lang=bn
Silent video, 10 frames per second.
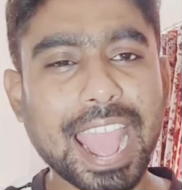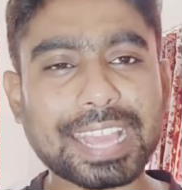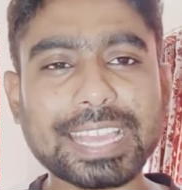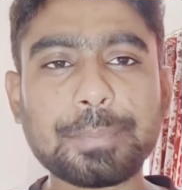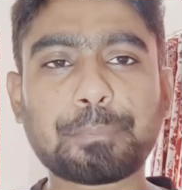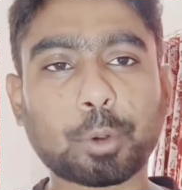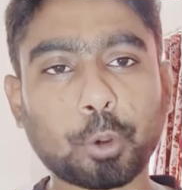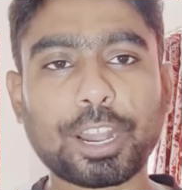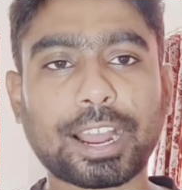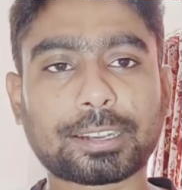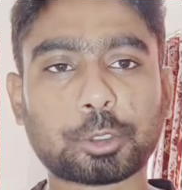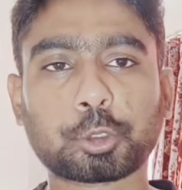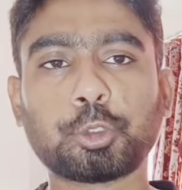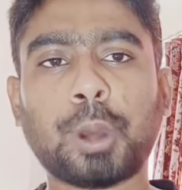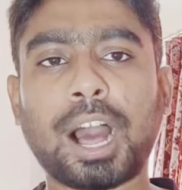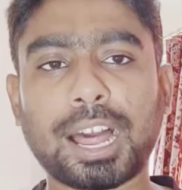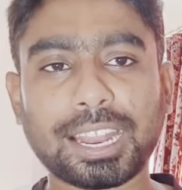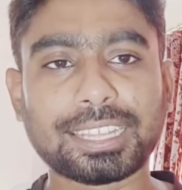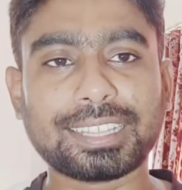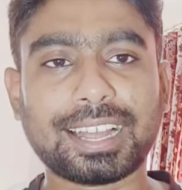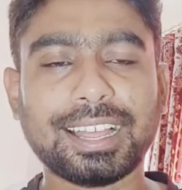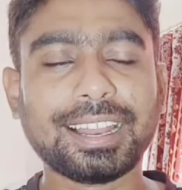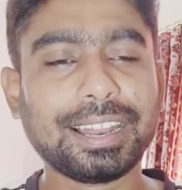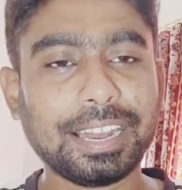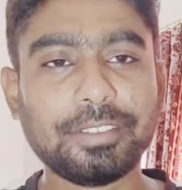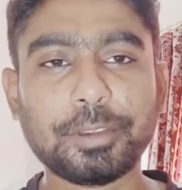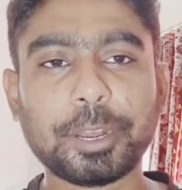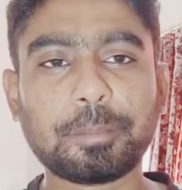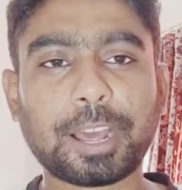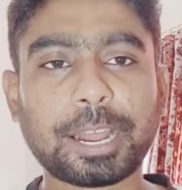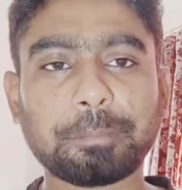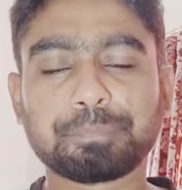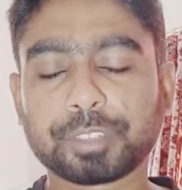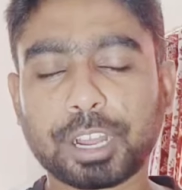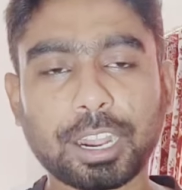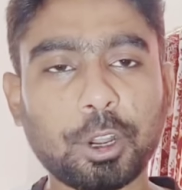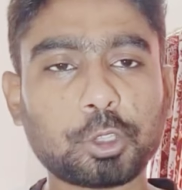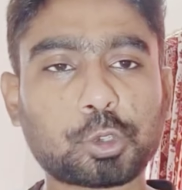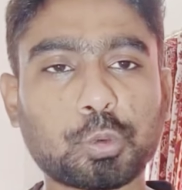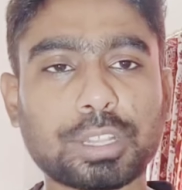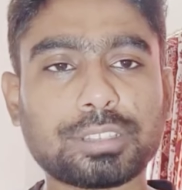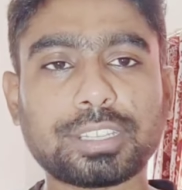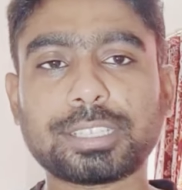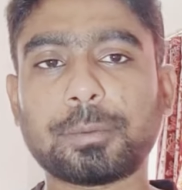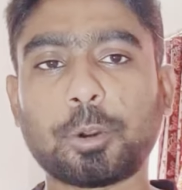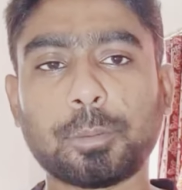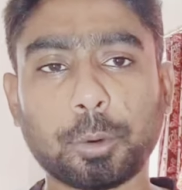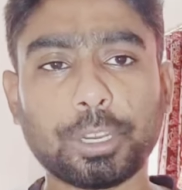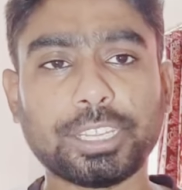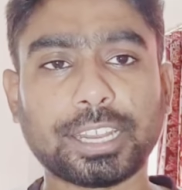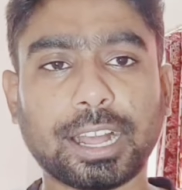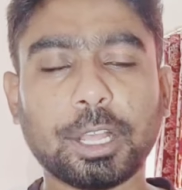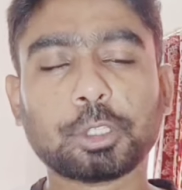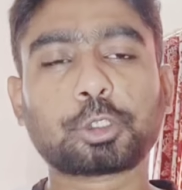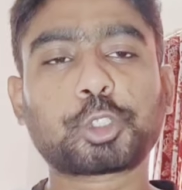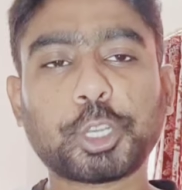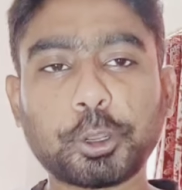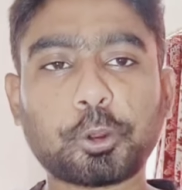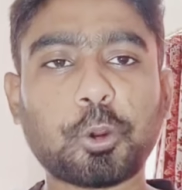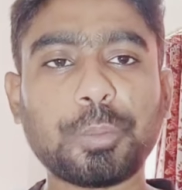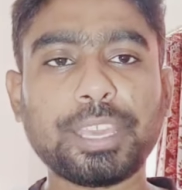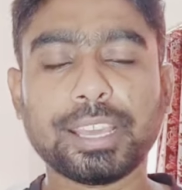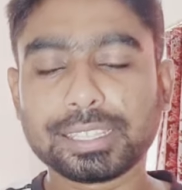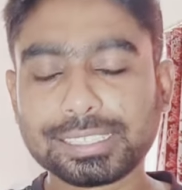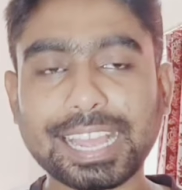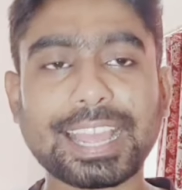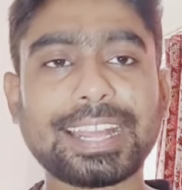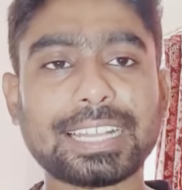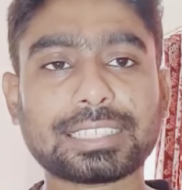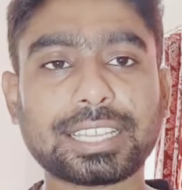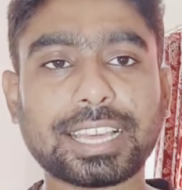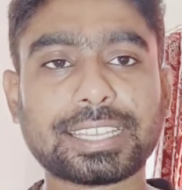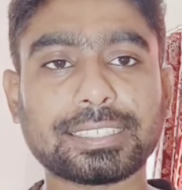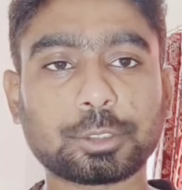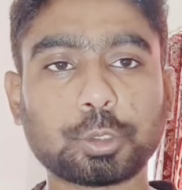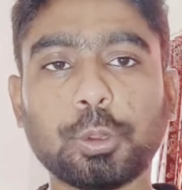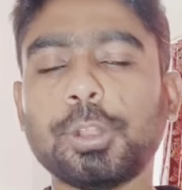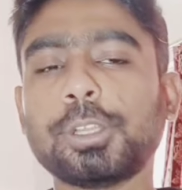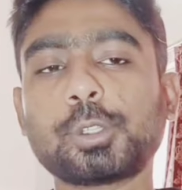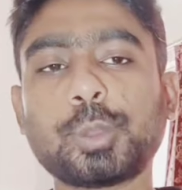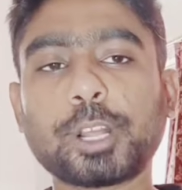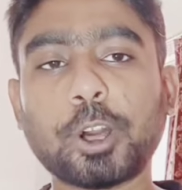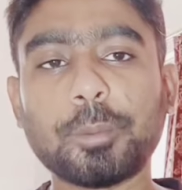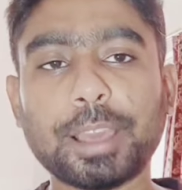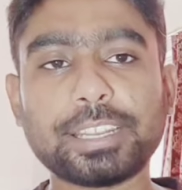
একই প্রোডাক্ট শুধু আলাদা লেভেল মারা কার্লোস কুয়াদ্রাত এবং মলিনা তো সেরকমই জায়গা থেকে কিন্তু ইস্টবেঙ্গল